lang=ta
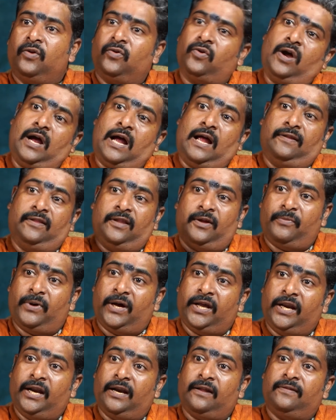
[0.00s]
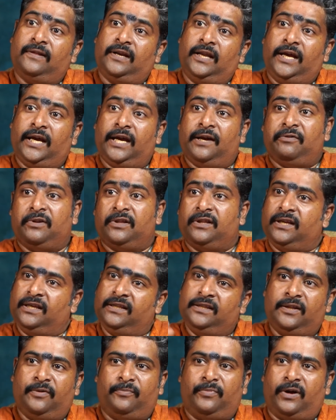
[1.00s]
ஸோ அந்த மாதிரி இடத்துலையே வந்து
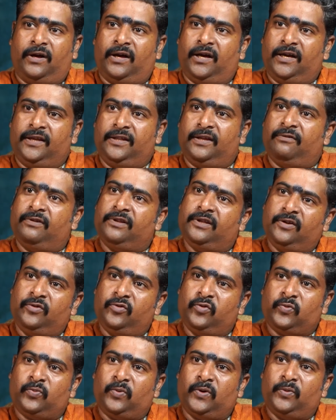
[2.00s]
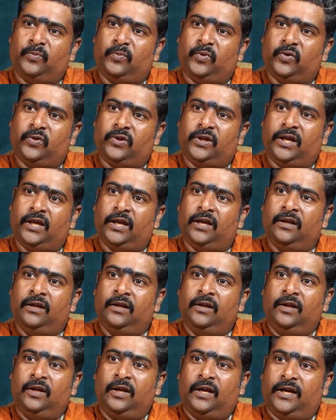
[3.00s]
இந்த ப இதை வந்து யூஸ் பண்ணும்போது
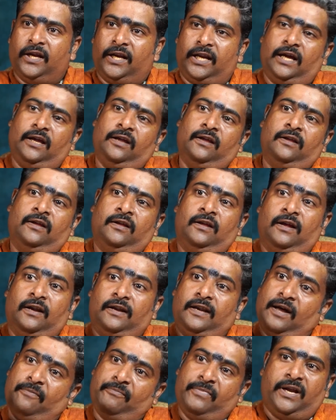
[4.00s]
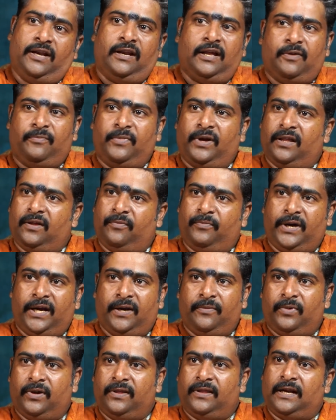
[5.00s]
ஏன்னா நம்ம எல்லாருமே அதை
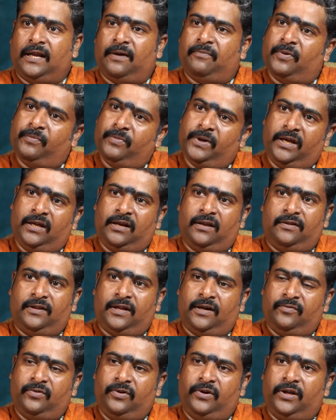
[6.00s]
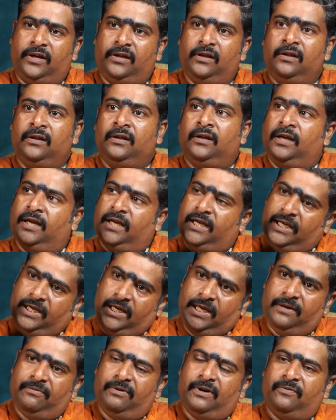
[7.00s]
பயன்படுத்தலாம் அப்படிங்கிறது தான் உண்டு
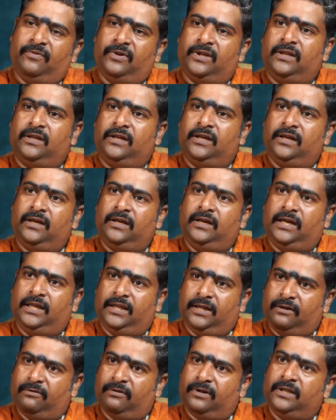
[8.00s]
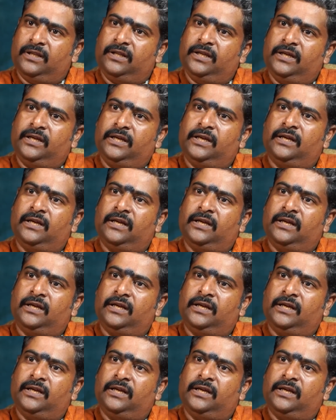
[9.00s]
ஈவன் வந்து இதுக்கு வந்து